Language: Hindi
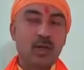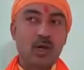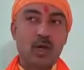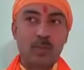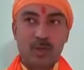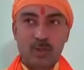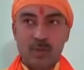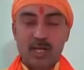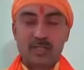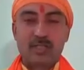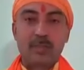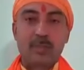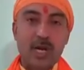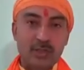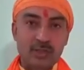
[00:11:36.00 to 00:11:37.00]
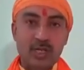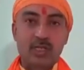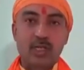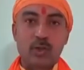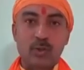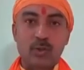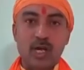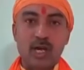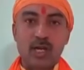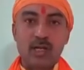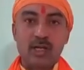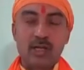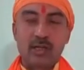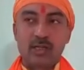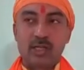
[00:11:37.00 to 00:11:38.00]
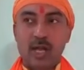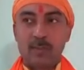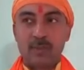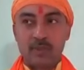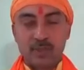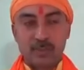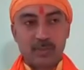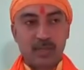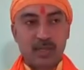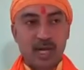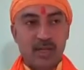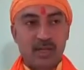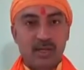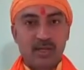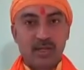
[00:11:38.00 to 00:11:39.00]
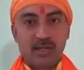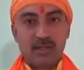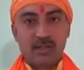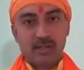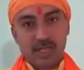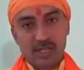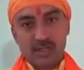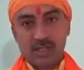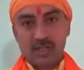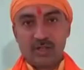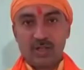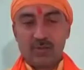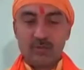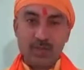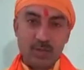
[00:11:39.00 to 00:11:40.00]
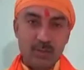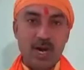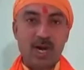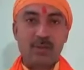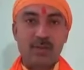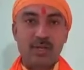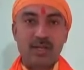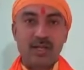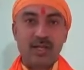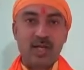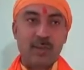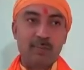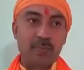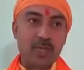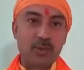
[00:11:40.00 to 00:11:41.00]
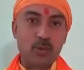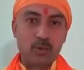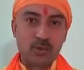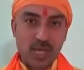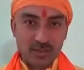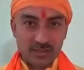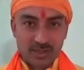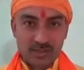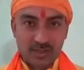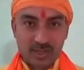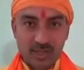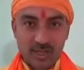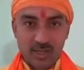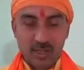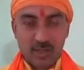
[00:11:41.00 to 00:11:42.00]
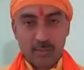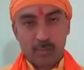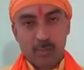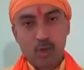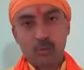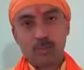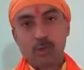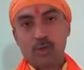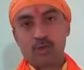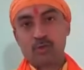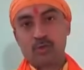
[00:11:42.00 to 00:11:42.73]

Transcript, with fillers: और भगवान से प्रार्थना करूंगा कि आप इसी प्रकार देश के नवनिर्माण में अपना योगदान देते रहें बहुत बहुत